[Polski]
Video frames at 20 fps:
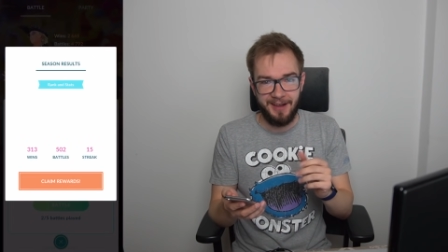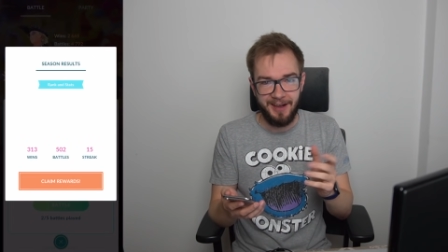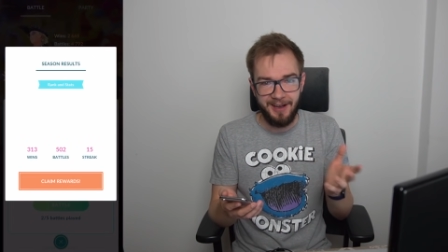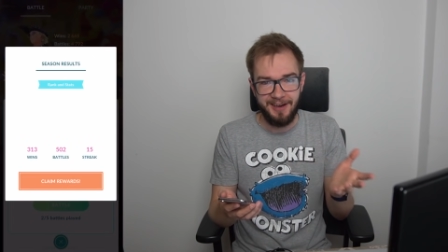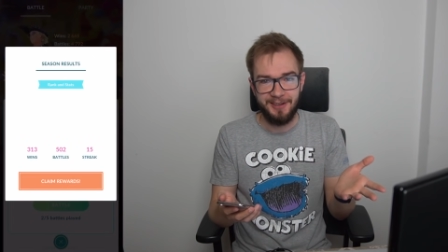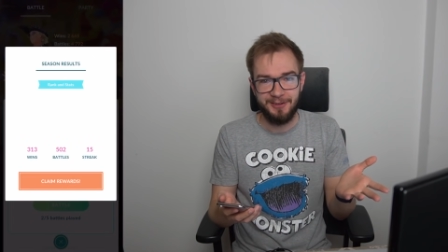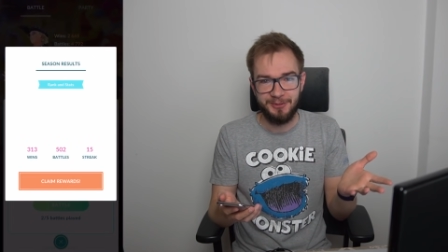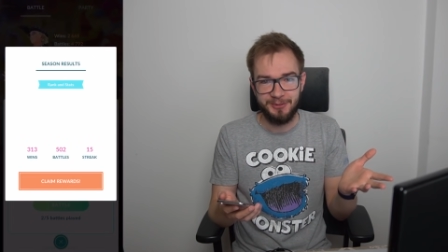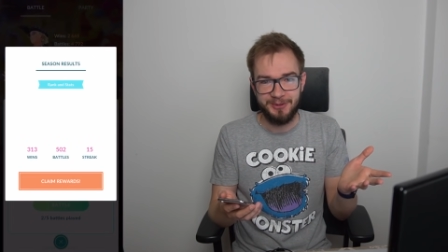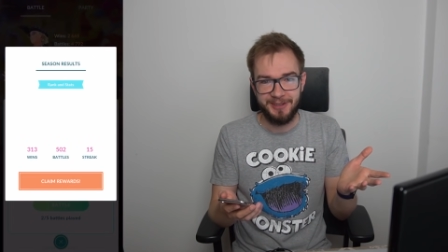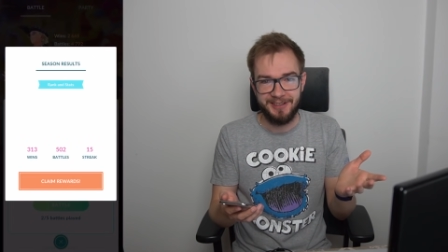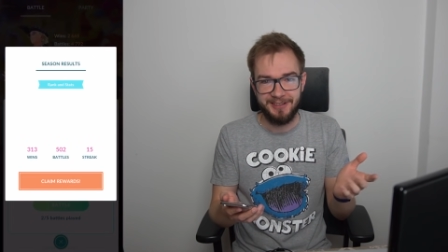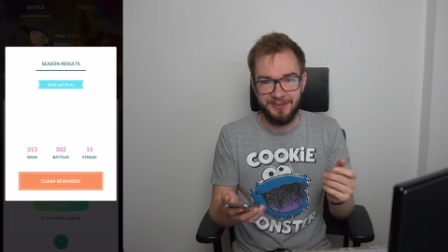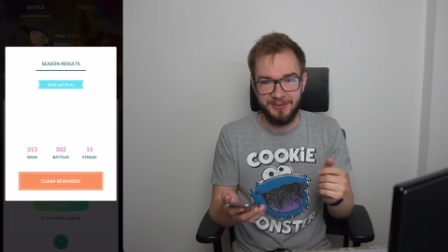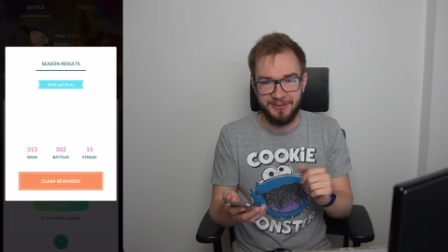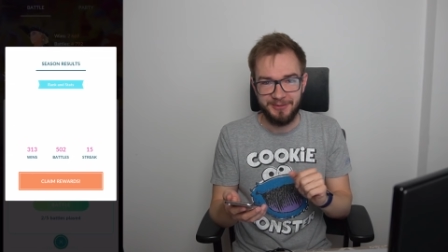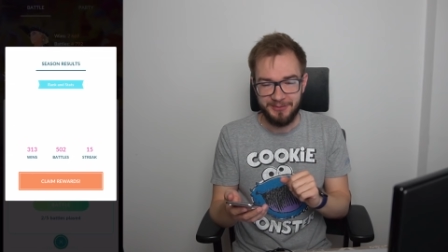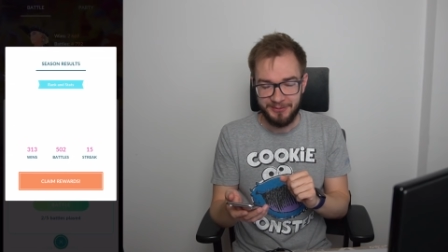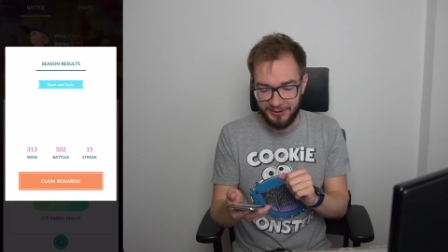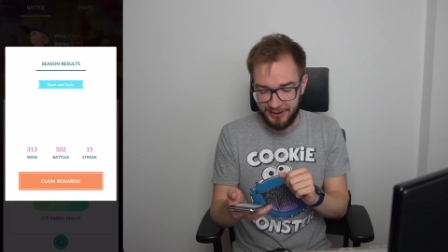ale tutaj
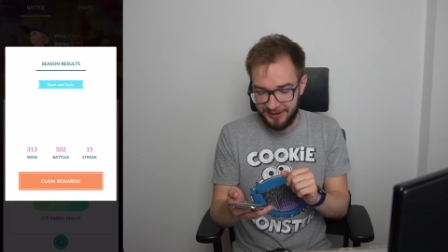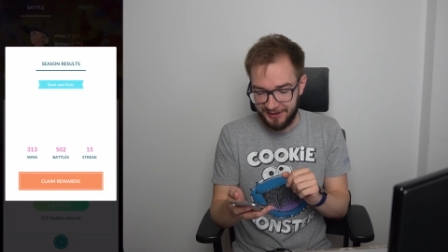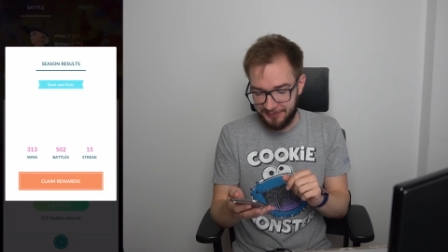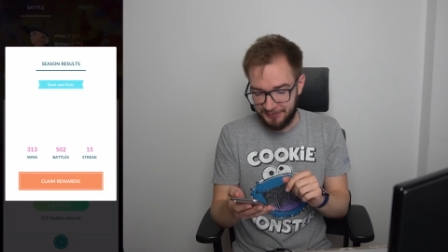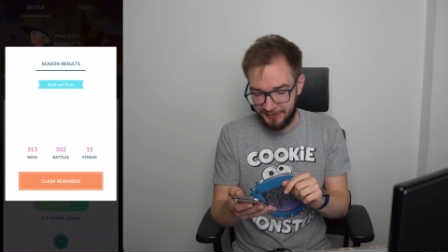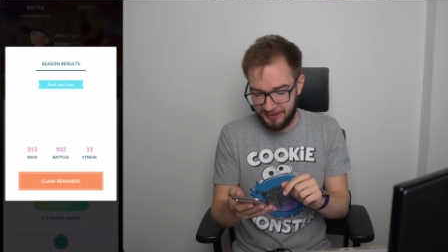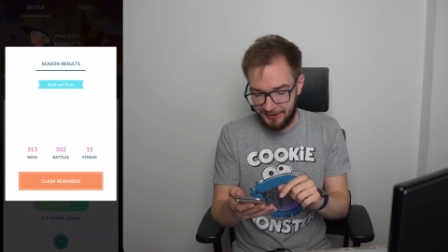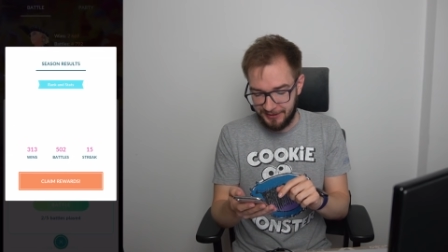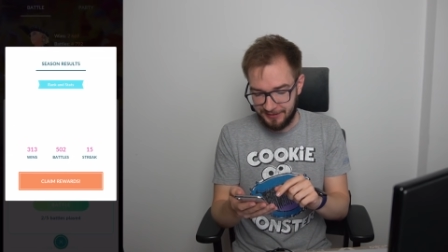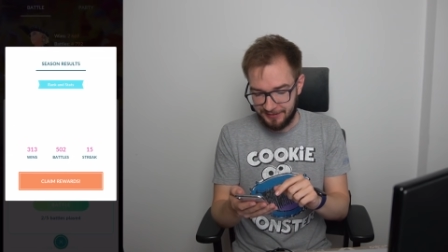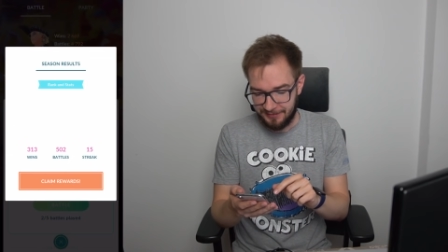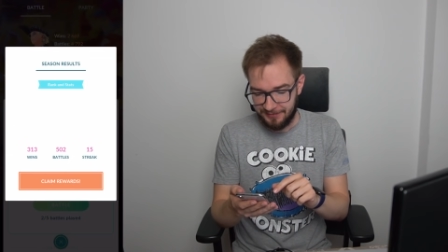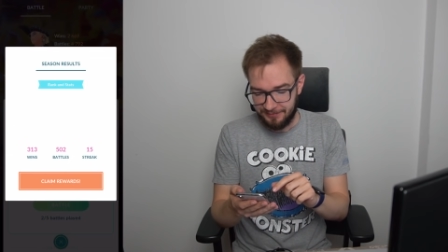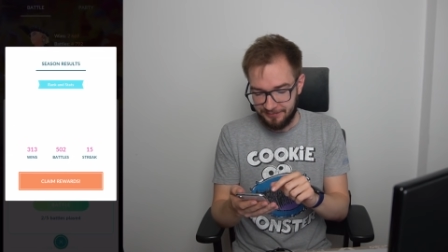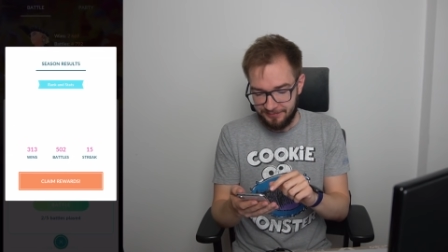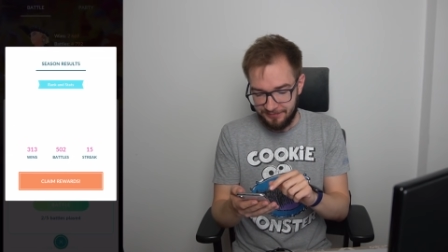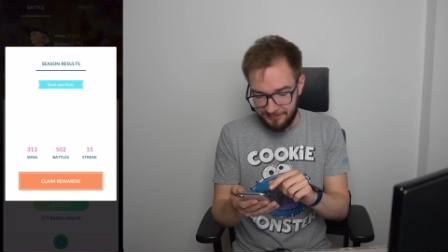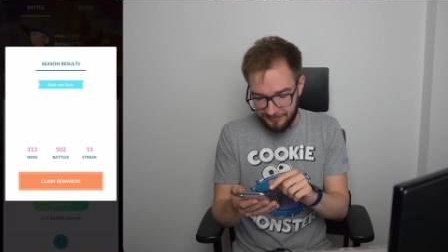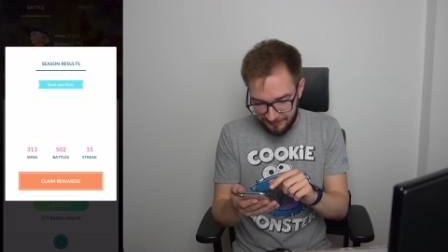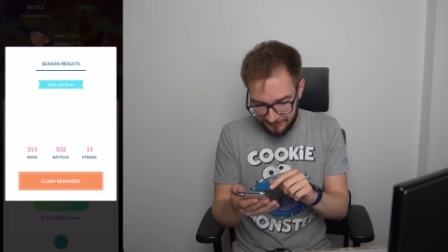no w 7 dni
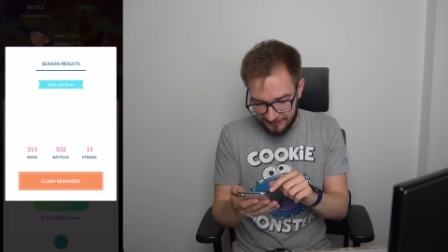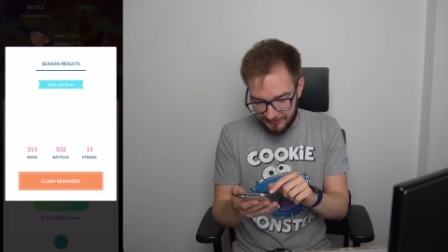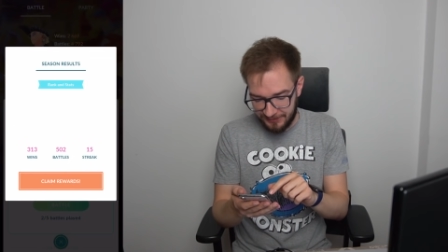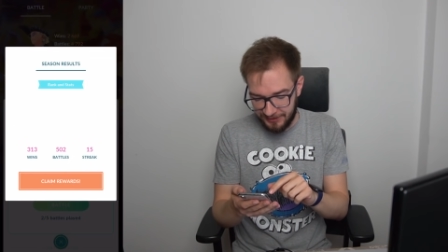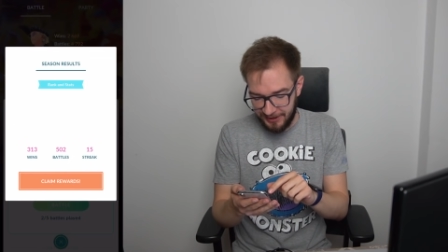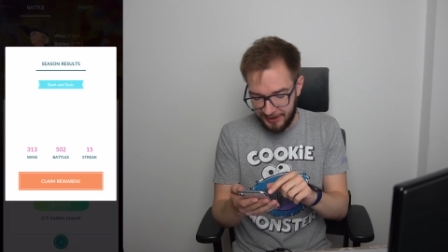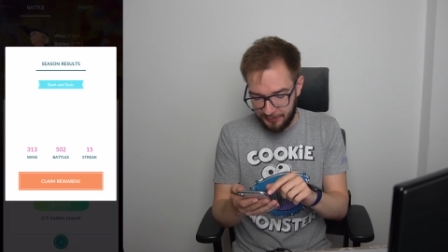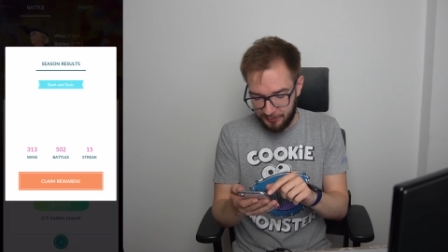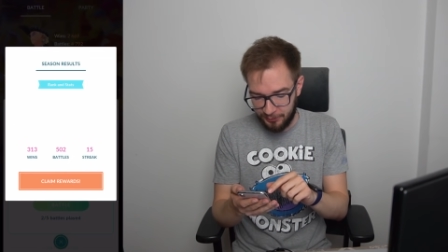tyle